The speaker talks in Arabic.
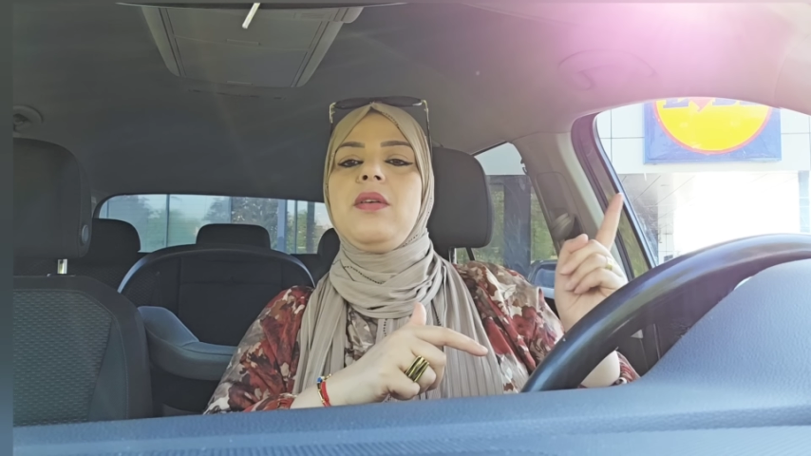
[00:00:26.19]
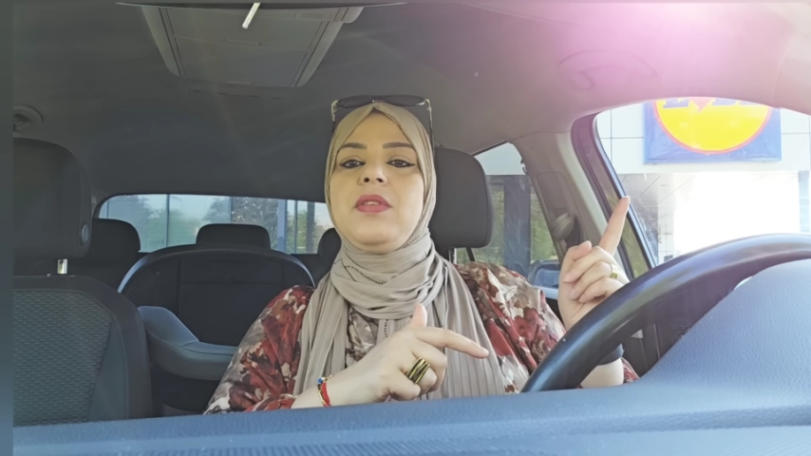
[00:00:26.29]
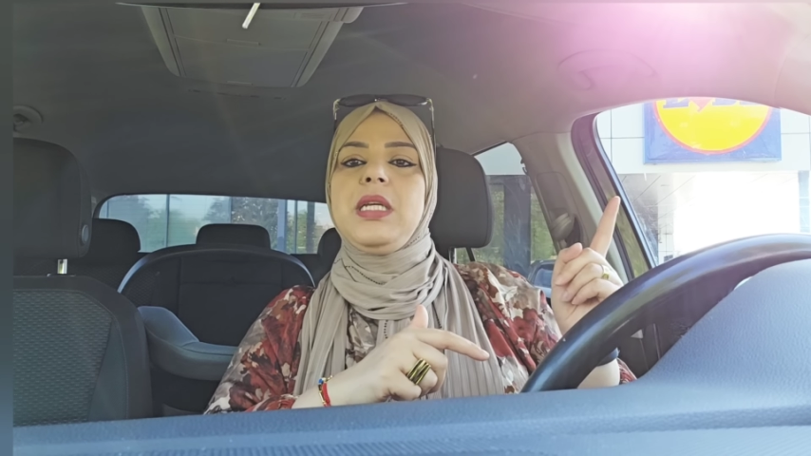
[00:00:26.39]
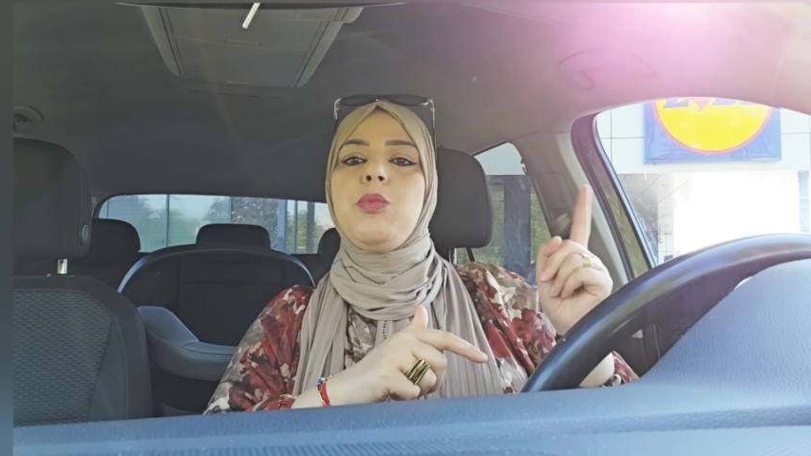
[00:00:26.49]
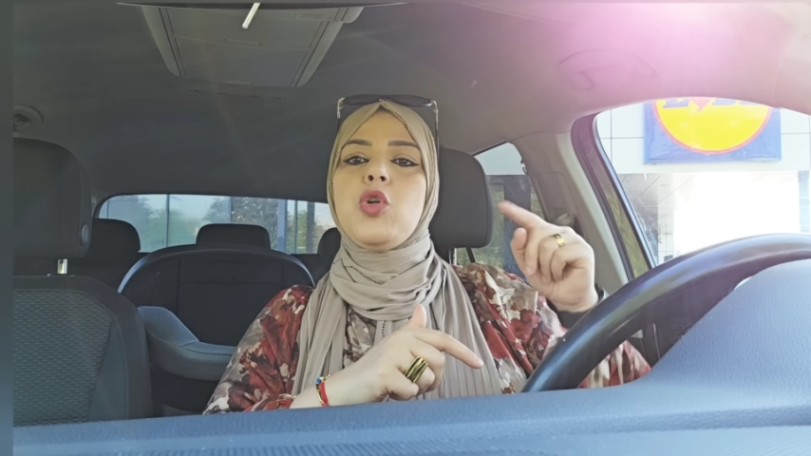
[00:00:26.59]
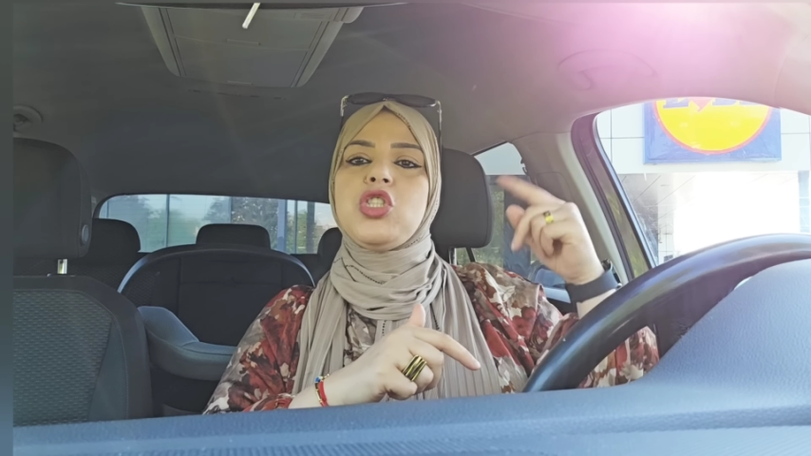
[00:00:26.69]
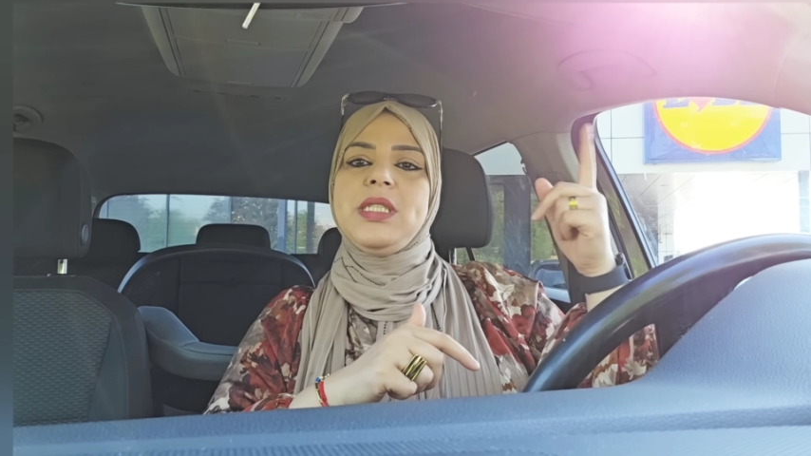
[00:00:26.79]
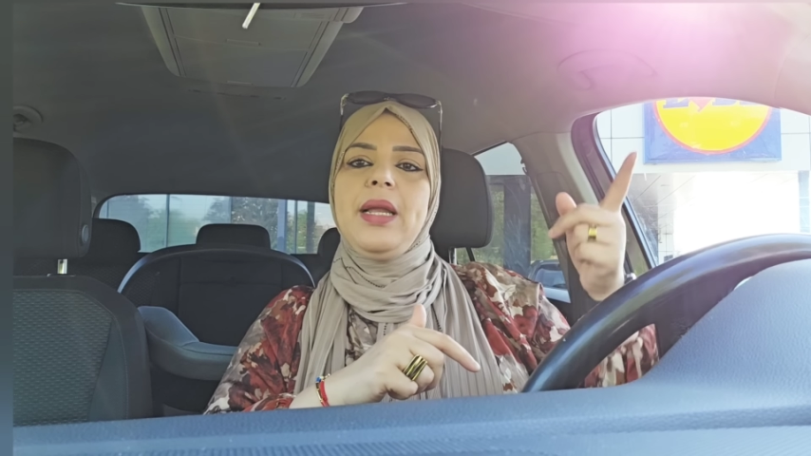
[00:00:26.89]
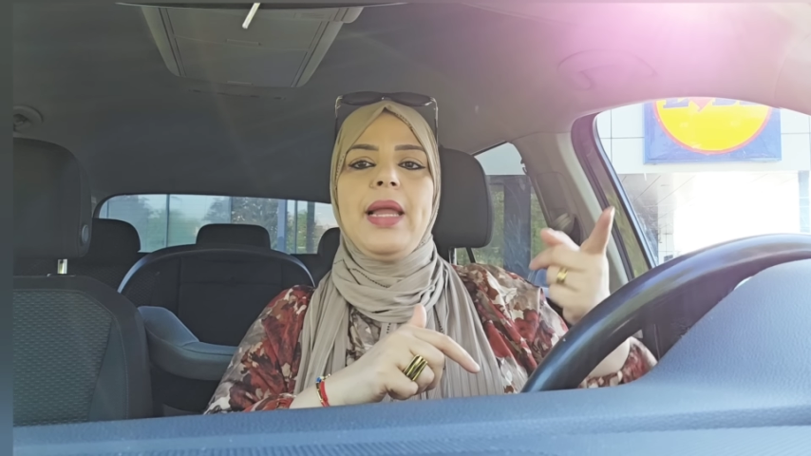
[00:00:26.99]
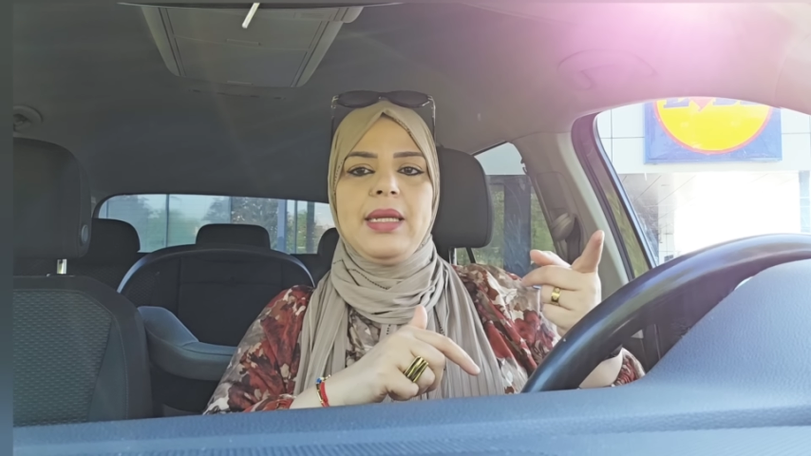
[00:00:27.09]
ديمونش
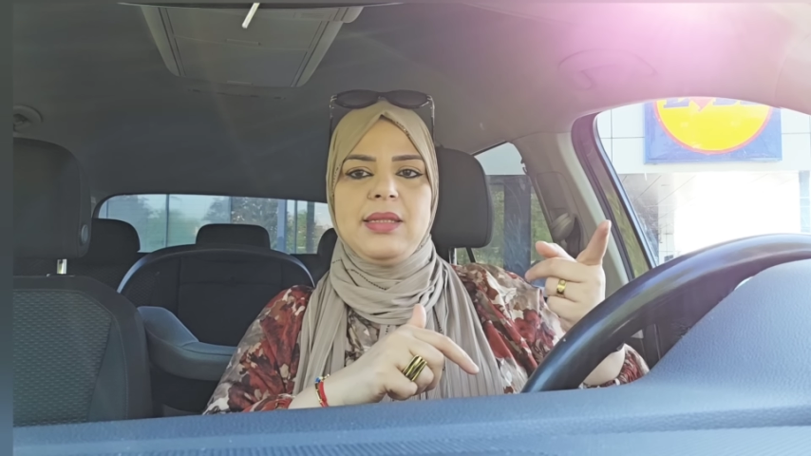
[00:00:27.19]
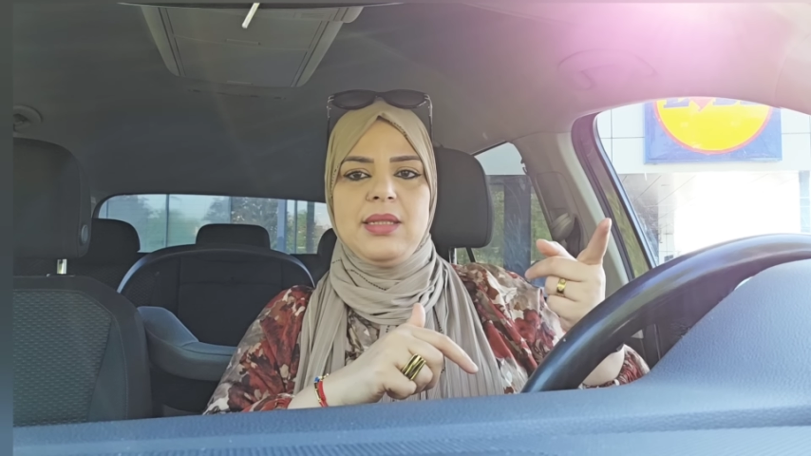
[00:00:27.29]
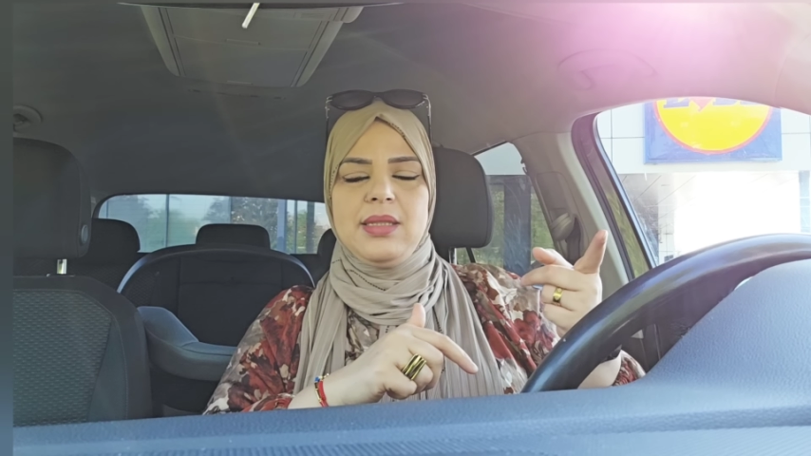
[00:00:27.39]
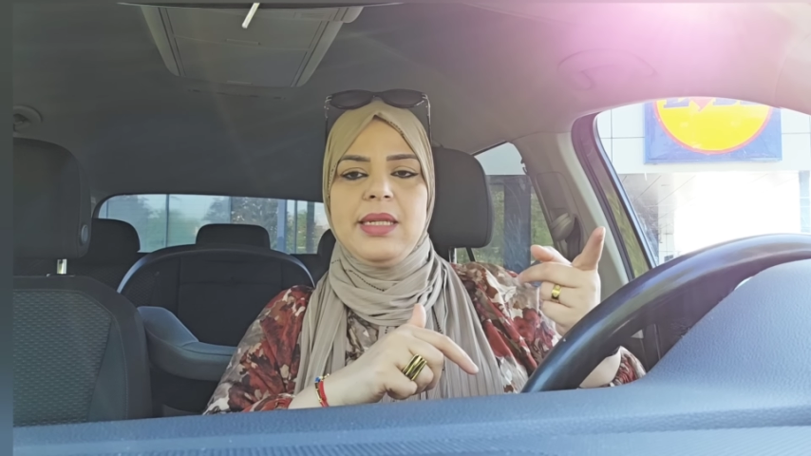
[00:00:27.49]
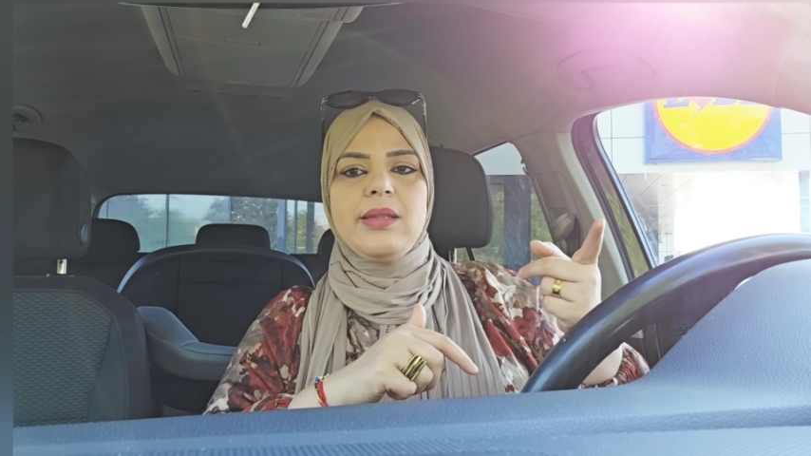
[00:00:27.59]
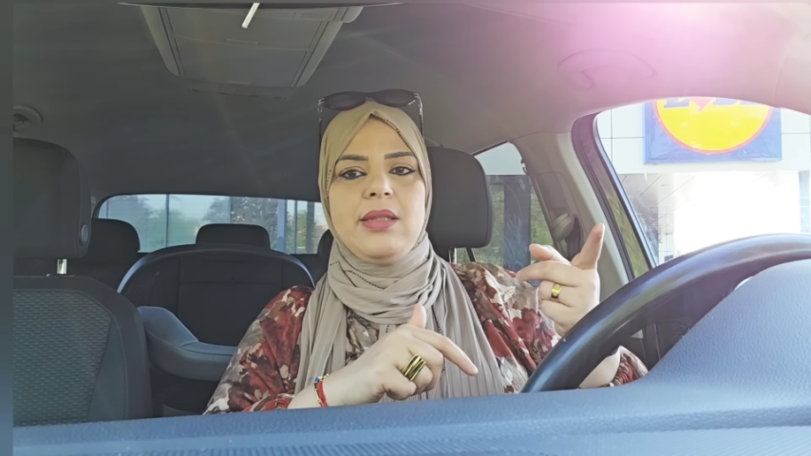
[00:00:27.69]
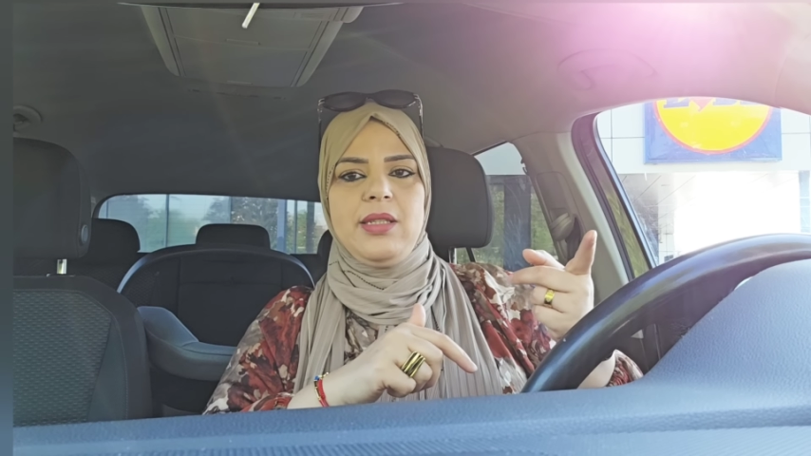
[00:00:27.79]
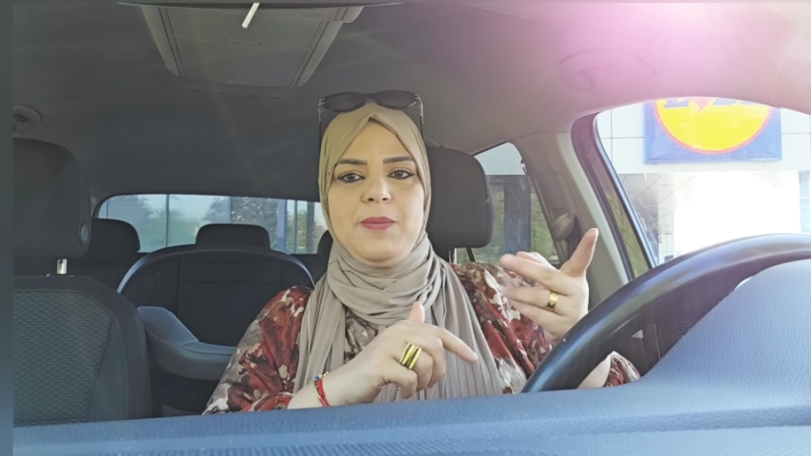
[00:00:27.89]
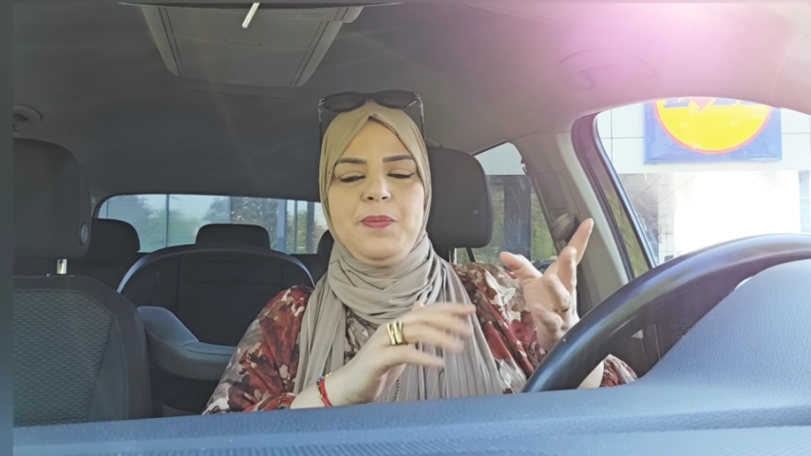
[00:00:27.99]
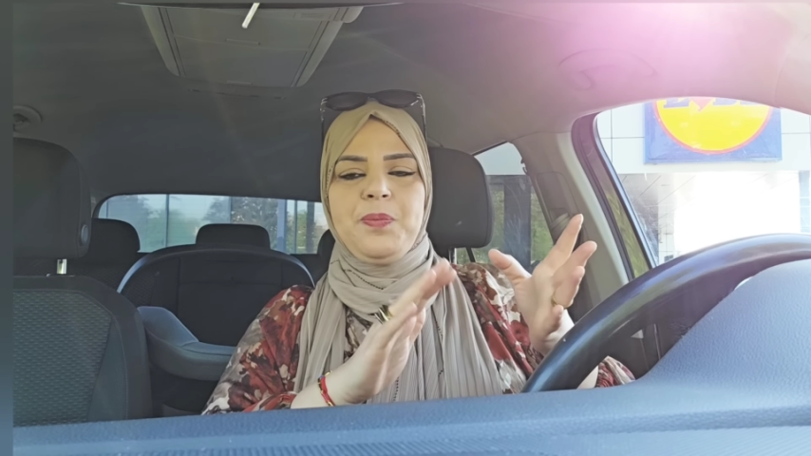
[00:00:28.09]
ديال لاندي ديال
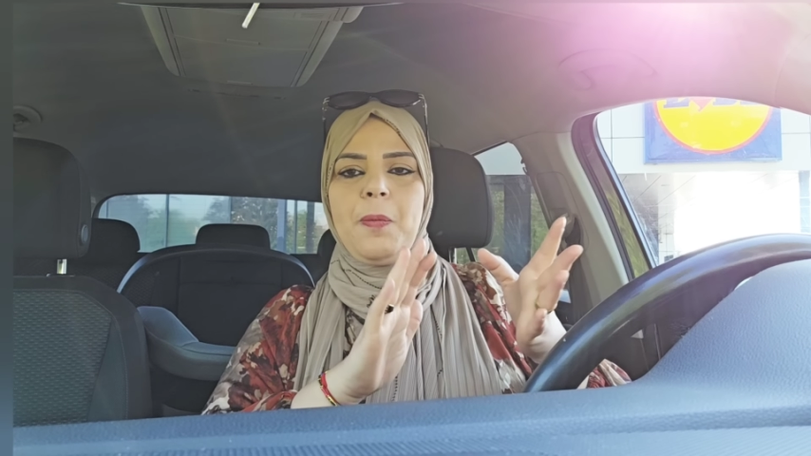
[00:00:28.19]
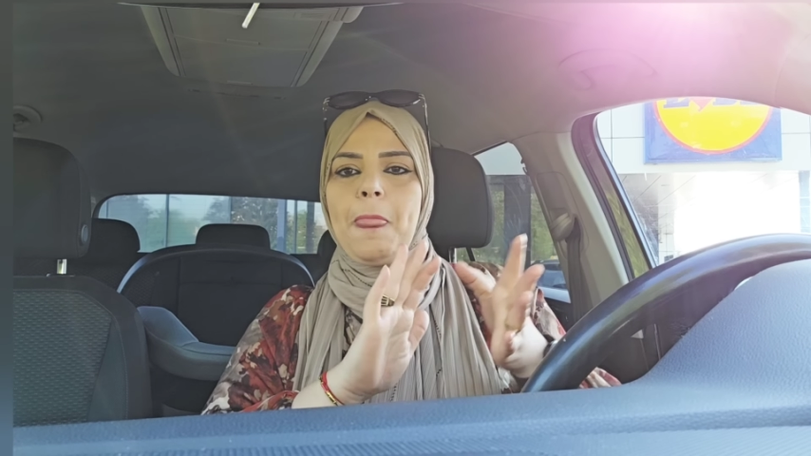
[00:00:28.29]
الاثنين